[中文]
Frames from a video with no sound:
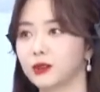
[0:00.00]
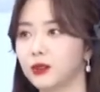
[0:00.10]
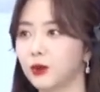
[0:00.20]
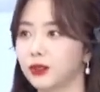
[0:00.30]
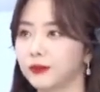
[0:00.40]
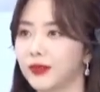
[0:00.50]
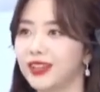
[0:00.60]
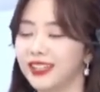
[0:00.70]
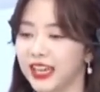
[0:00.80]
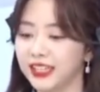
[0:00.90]
所以我
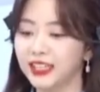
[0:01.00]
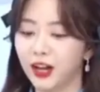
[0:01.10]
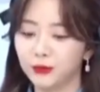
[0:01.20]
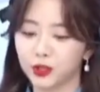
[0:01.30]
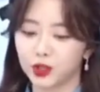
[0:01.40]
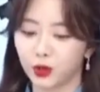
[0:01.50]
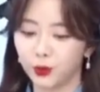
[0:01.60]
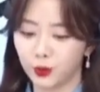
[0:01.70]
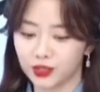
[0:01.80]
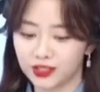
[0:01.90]
演绎他们的时
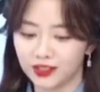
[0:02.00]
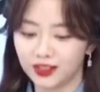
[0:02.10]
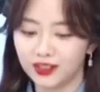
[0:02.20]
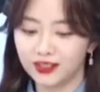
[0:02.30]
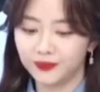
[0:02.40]
候，我是